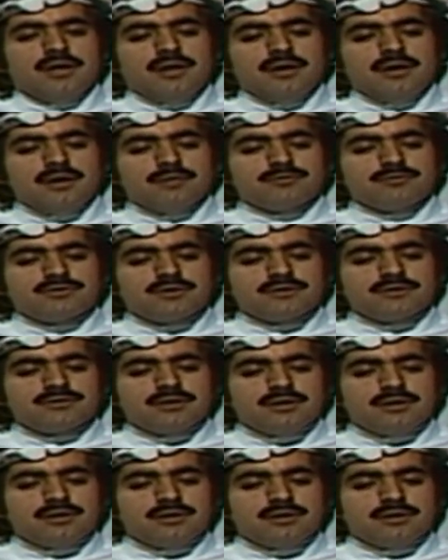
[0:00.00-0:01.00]
ان
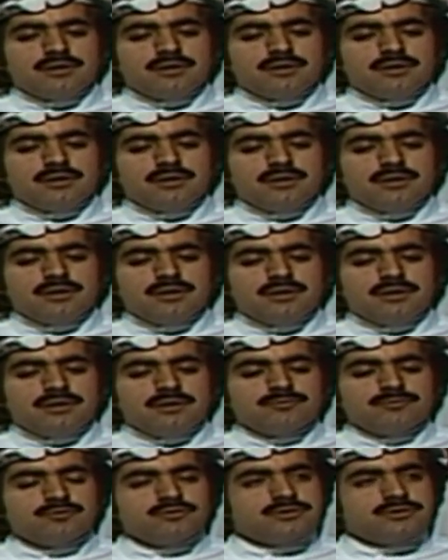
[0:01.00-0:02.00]
المسلسل آه،
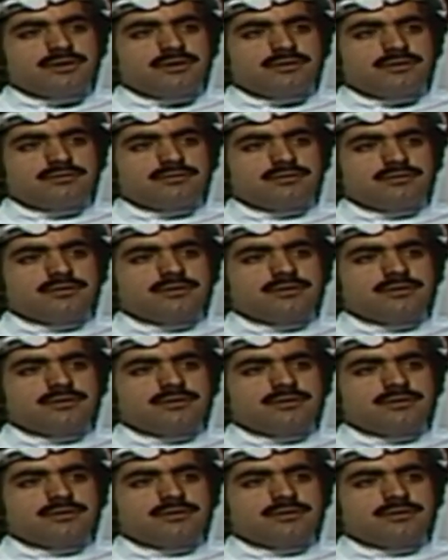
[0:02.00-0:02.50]
اللي مو زين